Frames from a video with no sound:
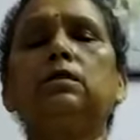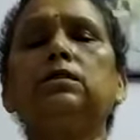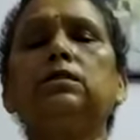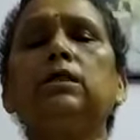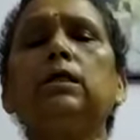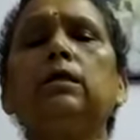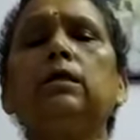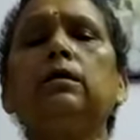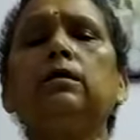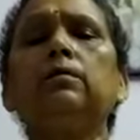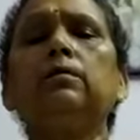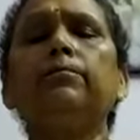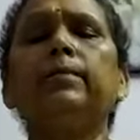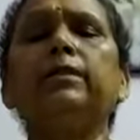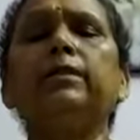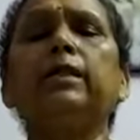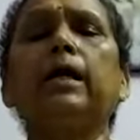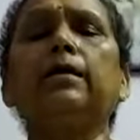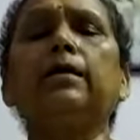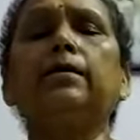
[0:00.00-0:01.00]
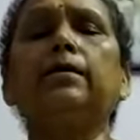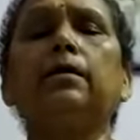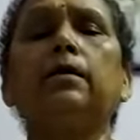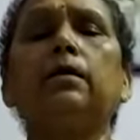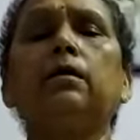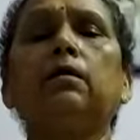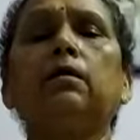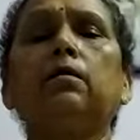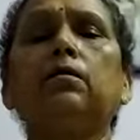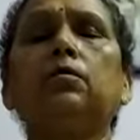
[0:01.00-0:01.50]
किसी पिता
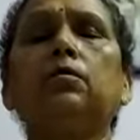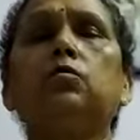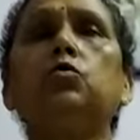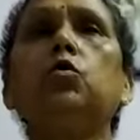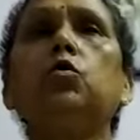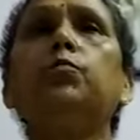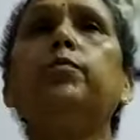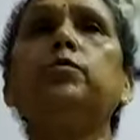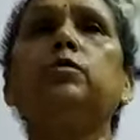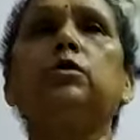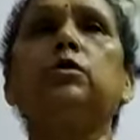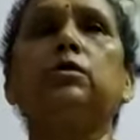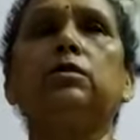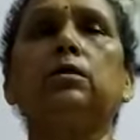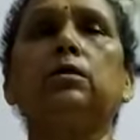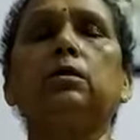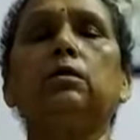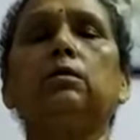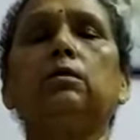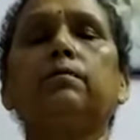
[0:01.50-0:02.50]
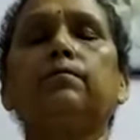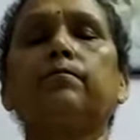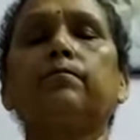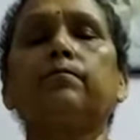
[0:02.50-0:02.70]
के दो पुत्र थे